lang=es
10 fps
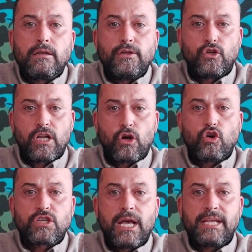y otra
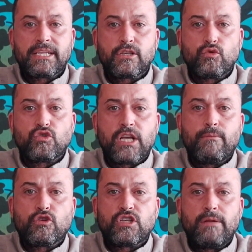cosa es que
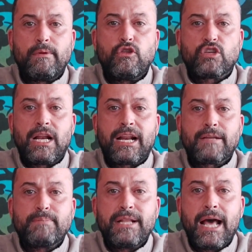escuchemos silbidos al
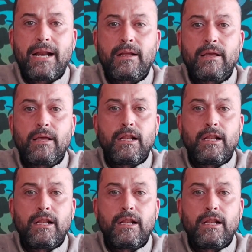respirar,